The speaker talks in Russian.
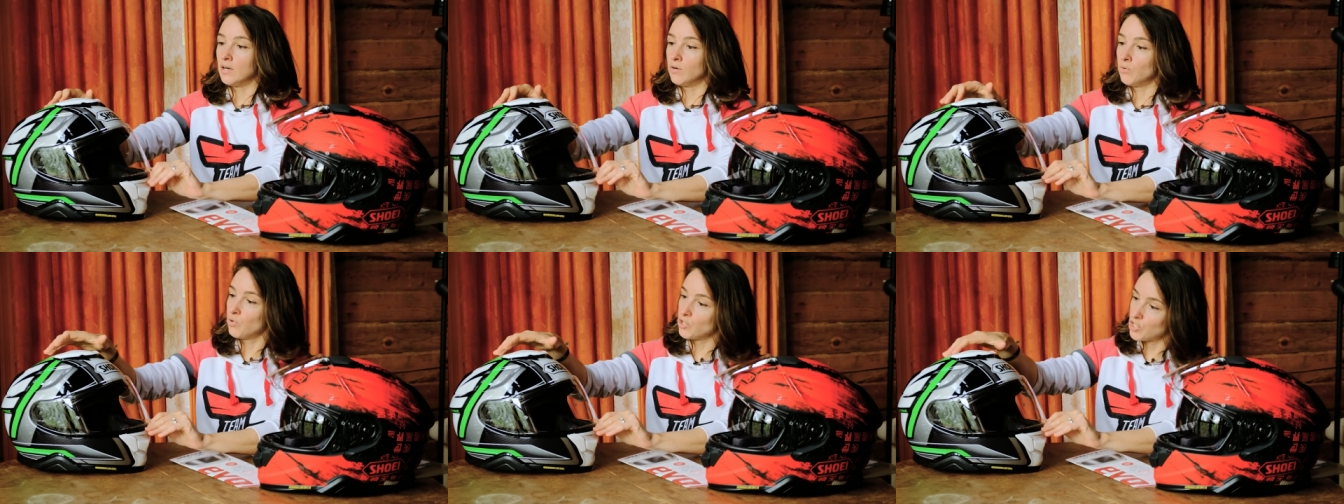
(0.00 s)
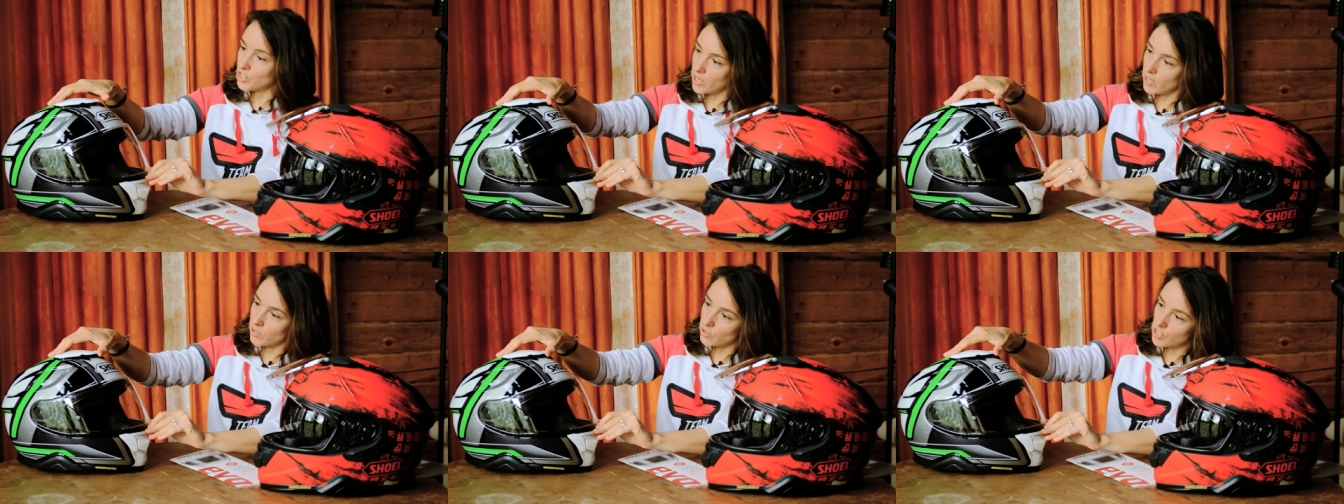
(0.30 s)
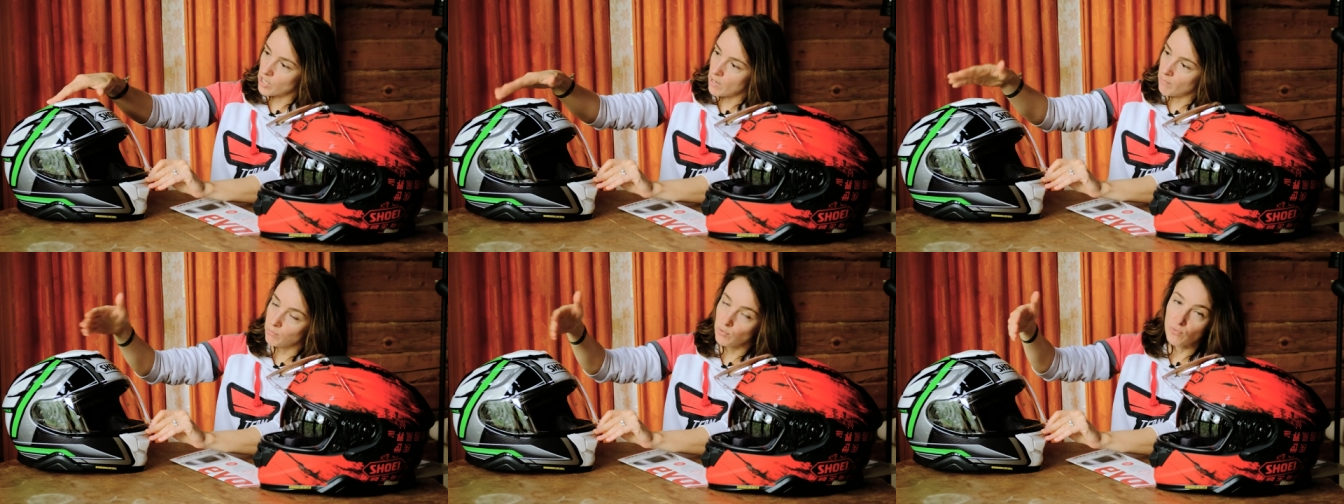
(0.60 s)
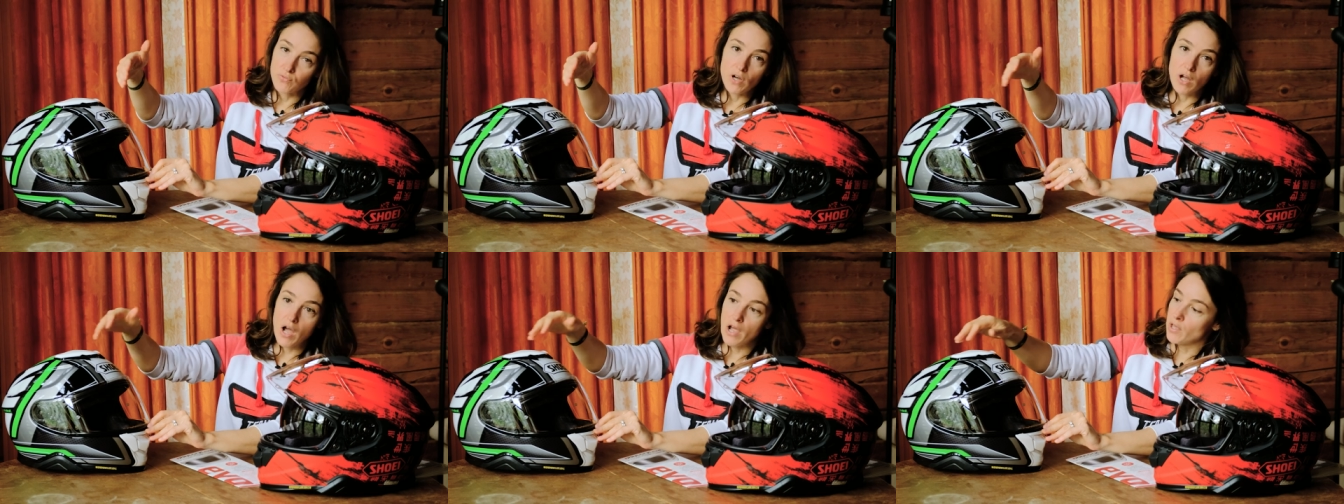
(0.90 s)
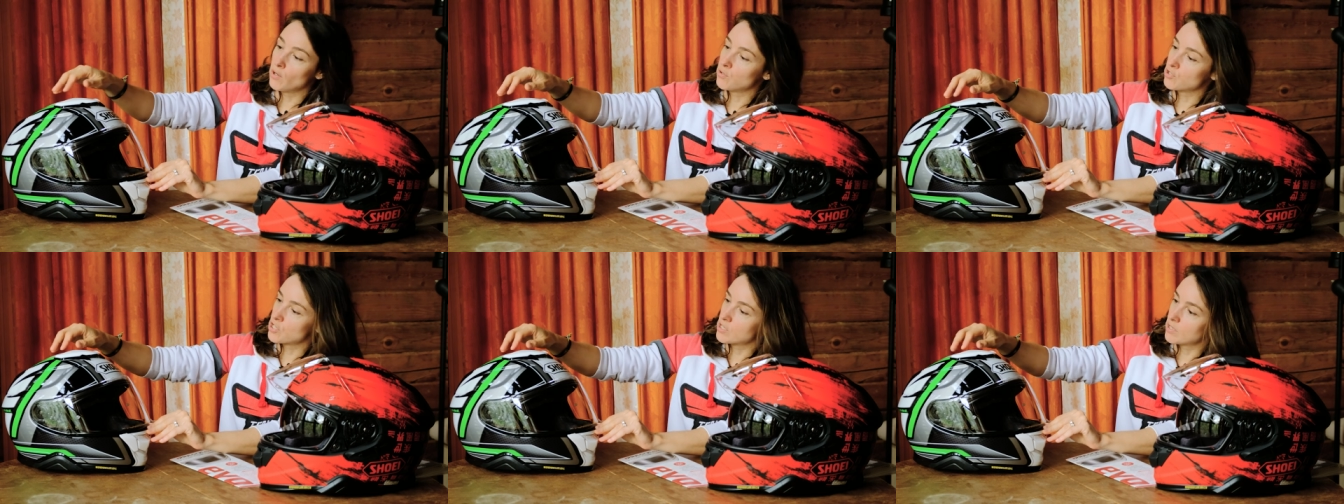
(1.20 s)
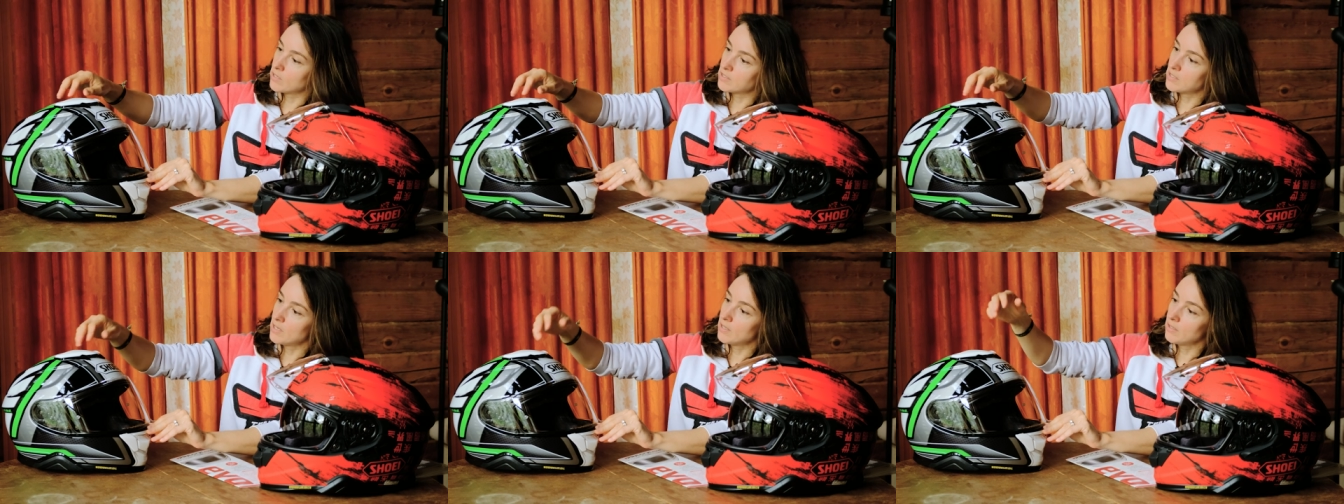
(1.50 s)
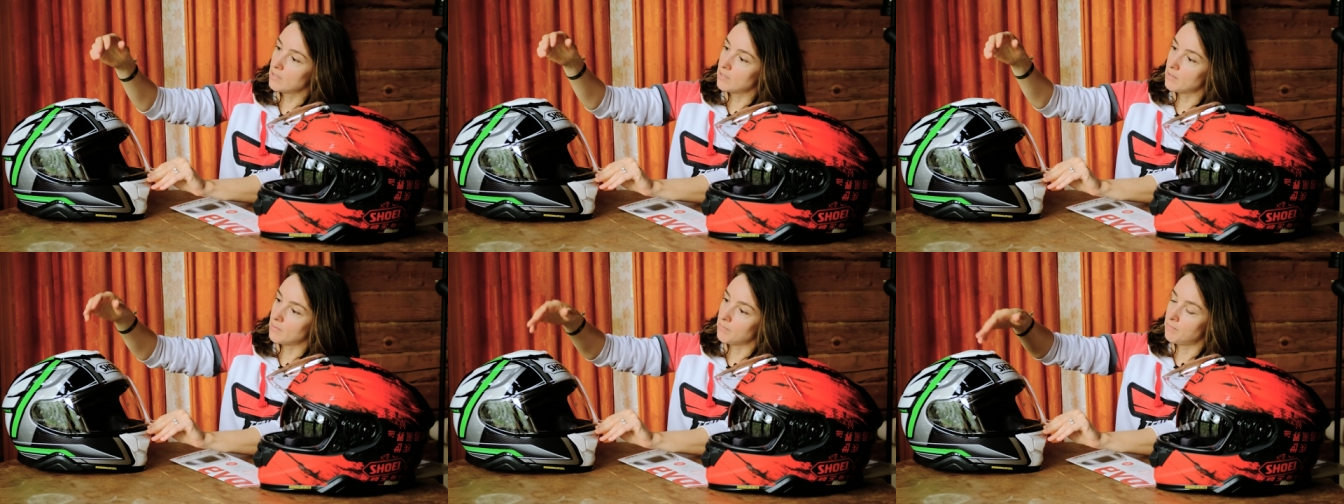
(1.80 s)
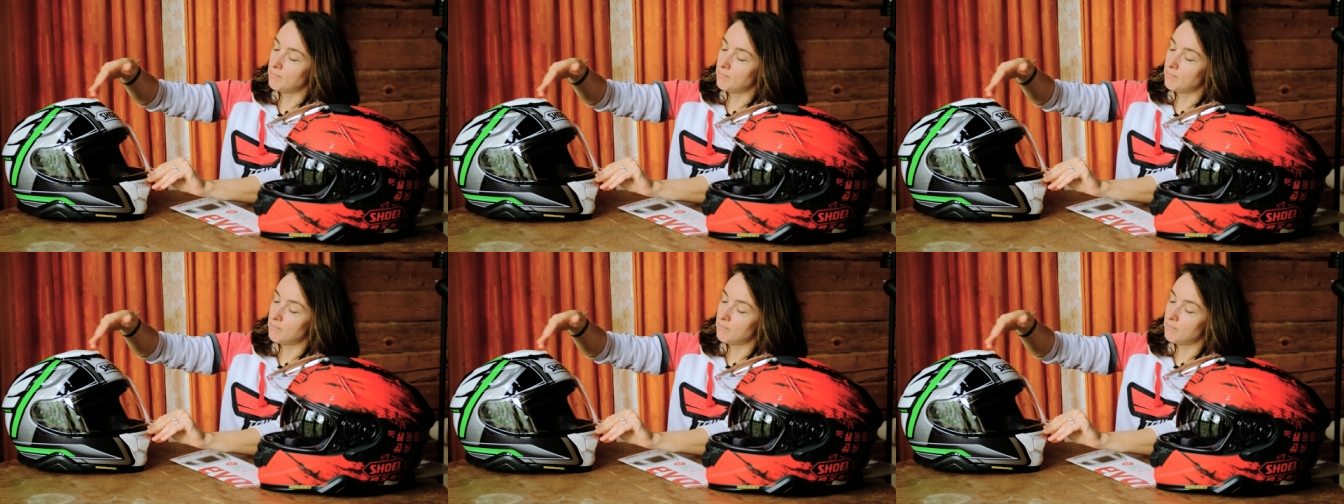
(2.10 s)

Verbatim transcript: Очень хорошая обдувка, как я уже сказала,